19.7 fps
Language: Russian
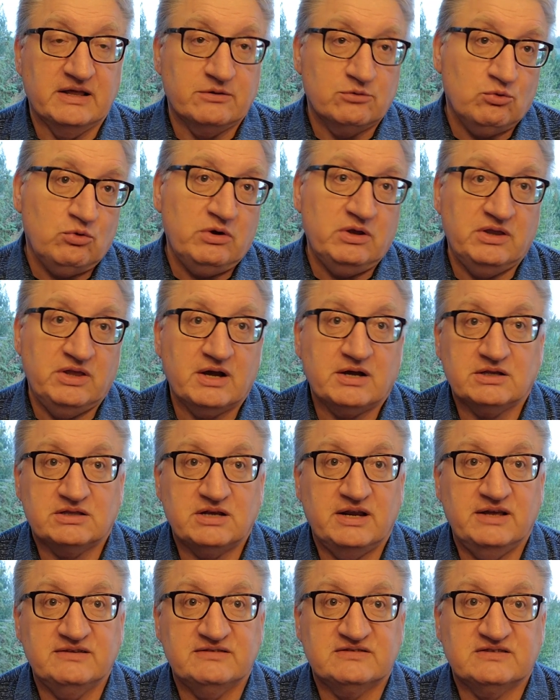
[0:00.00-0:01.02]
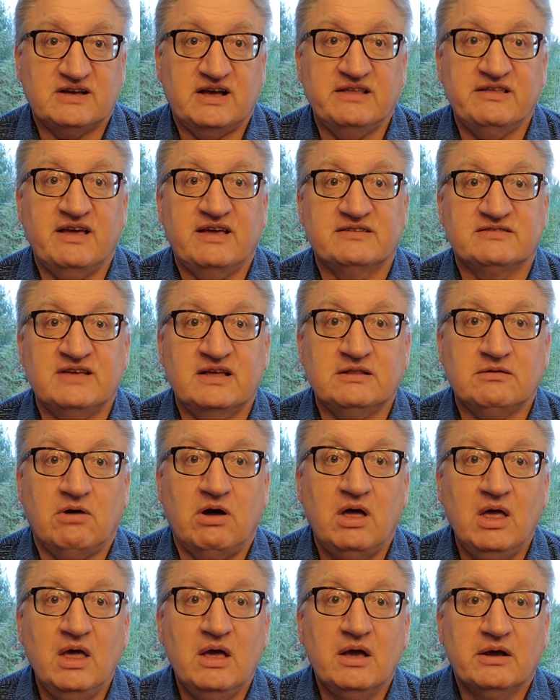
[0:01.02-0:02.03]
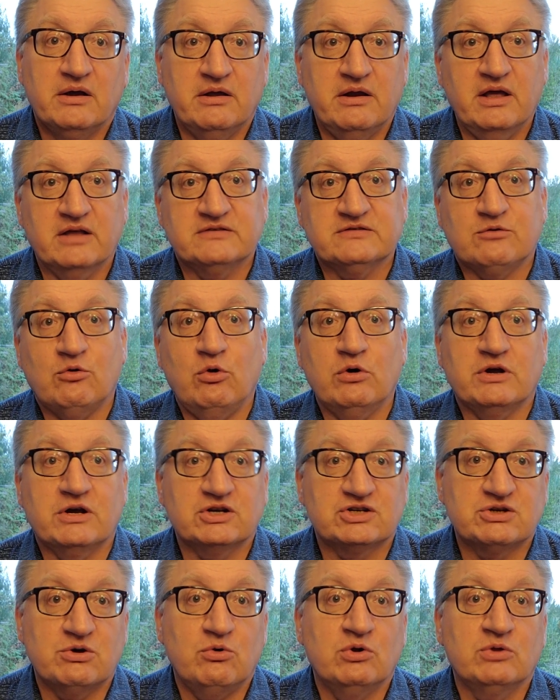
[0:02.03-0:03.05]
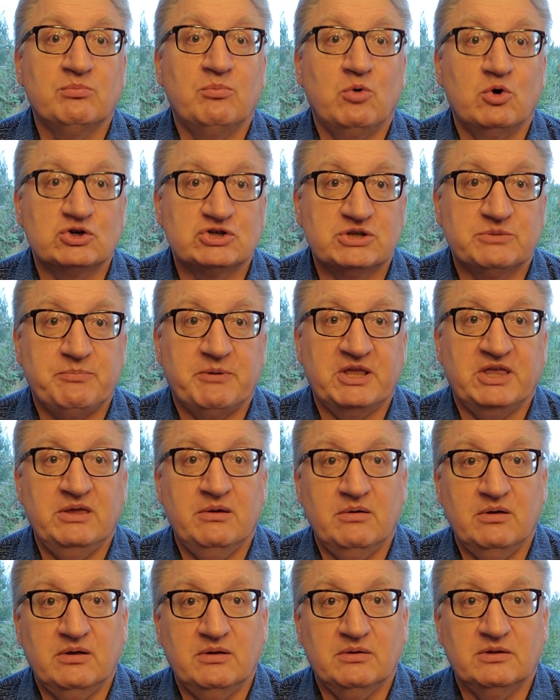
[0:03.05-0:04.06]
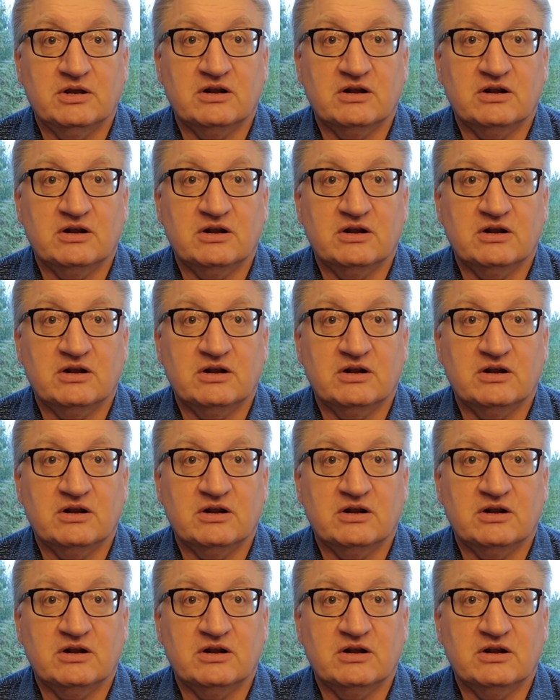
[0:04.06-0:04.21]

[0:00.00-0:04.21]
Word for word: Ну и некоторые, исходя из этого, говорят, сколько же он может подня- э,